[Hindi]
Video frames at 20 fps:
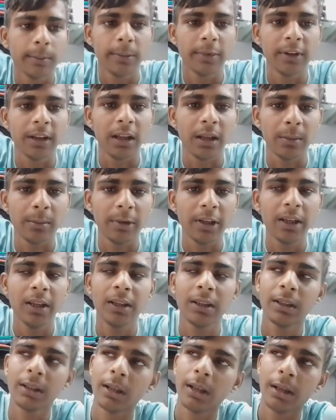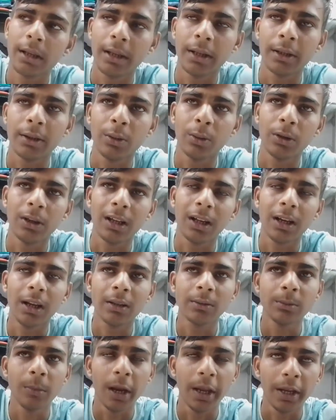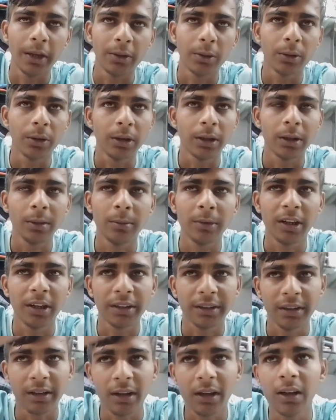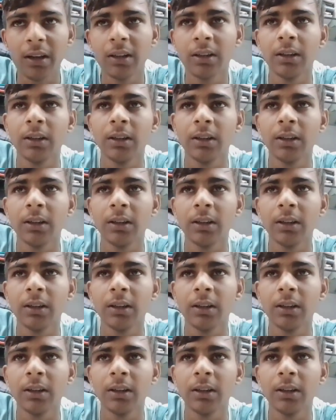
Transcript: बाज़ार में नहीं तो यार आज माइंड तो नहीं है मेरा इतना